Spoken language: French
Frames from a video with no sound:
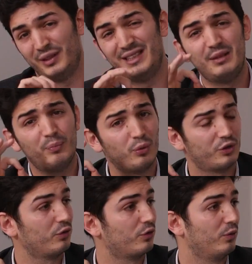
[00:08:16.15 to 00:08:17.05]

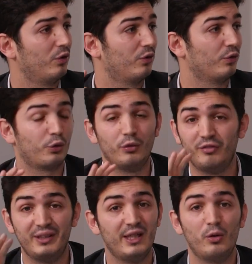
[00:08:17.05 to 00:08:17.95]
10% de ce qu'on entend. Sur une
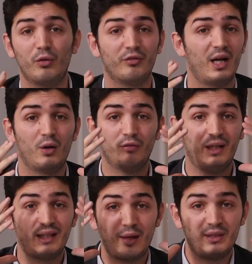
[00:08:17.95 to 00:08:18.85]
vidéo, on va, on va
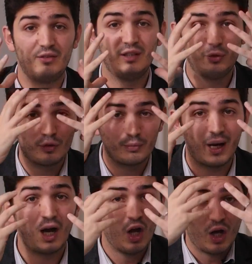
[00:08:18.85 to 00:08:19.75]
être captivé juste
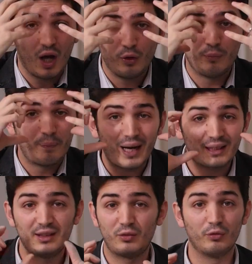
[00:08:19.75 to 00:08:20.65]
par une
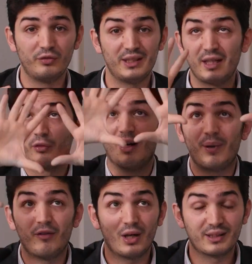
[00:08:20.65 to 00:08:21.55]
partie de ton visage, on ne va
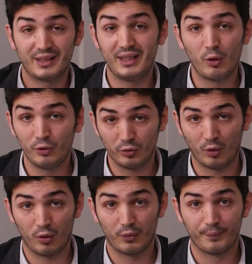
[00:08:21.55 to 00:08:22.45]
pas voir ce qu'il y a
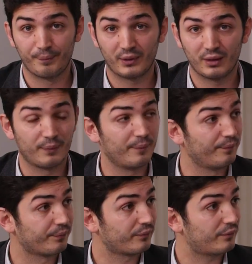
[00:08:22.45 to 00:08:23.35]
autour. Donc 10%